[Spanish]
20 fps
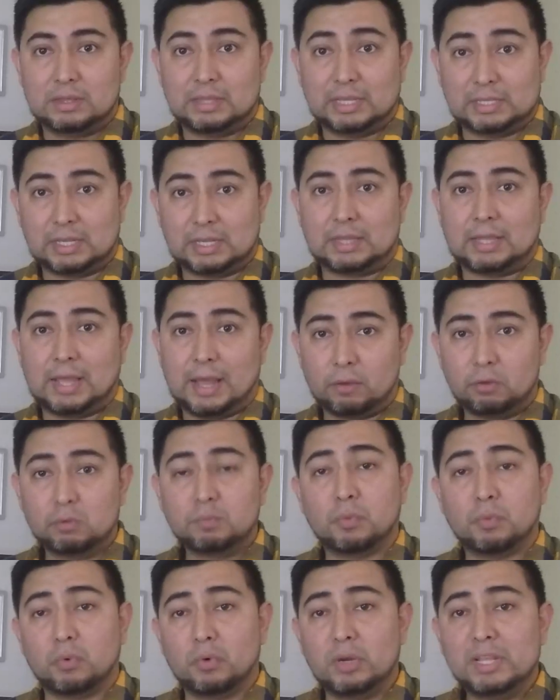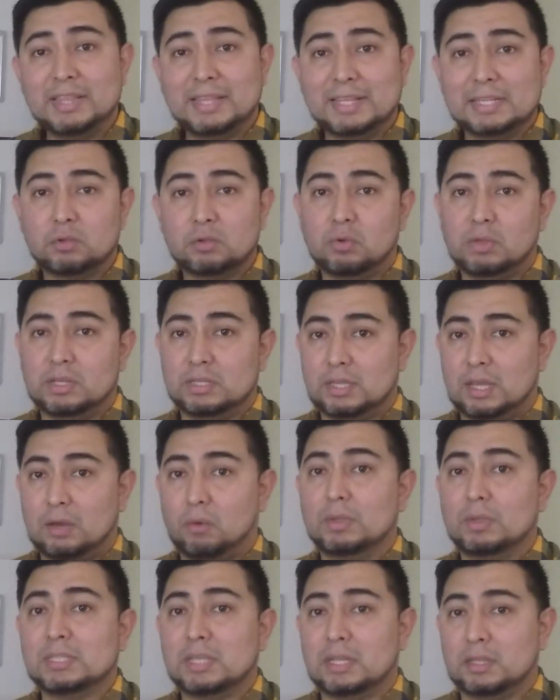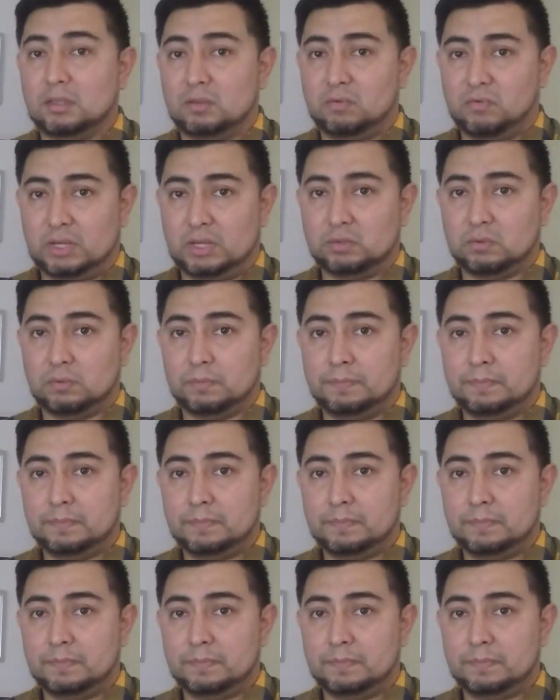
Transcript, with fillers: desatados por un intenso deseo insatisfecho.